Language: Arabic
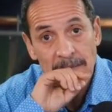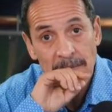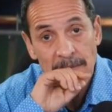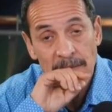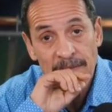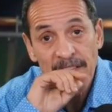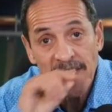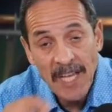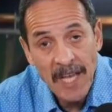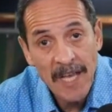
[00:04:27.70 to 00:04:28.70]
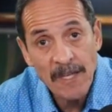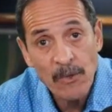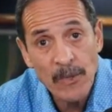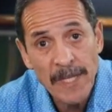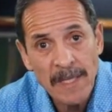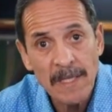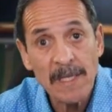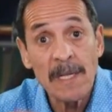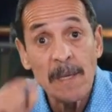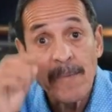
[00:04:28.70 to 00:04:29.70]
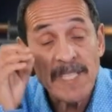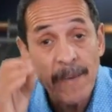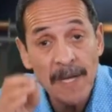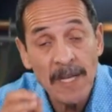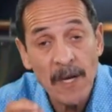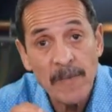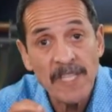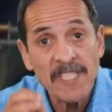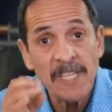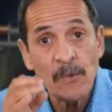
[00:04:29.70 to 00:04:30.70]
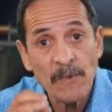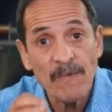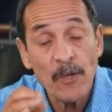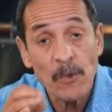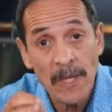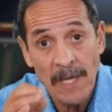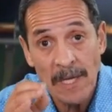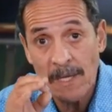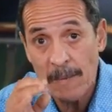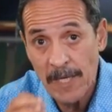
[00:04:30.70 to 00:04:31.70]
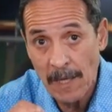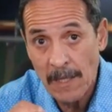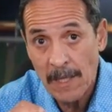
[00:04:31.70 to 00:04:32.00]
في تحايل لم يسبق له مثيل في الكره العالميه